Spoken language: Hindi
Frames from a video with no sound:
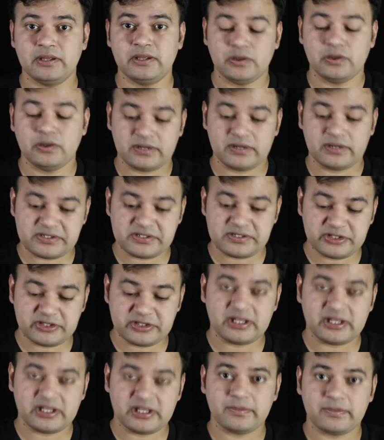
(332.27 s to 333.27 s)
और ये
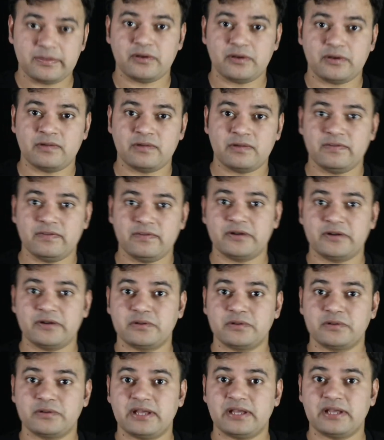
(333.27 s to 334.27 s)
जितना भी कॉन्फ्लिक्ट
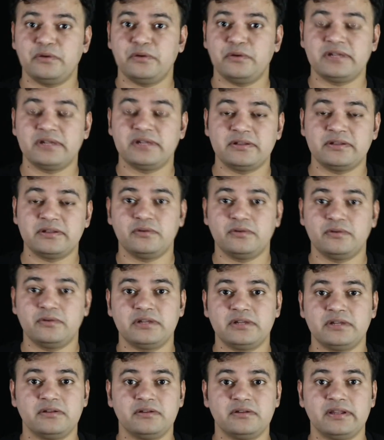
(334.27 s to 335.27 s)
होता है होने दो
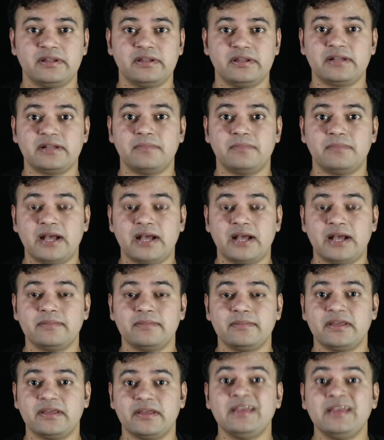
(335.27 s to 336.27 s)
होने दो लेकिन बाद
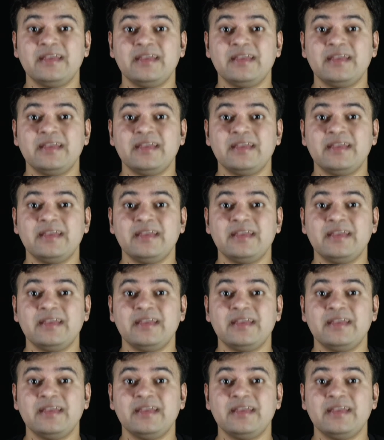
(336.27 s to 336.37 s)
में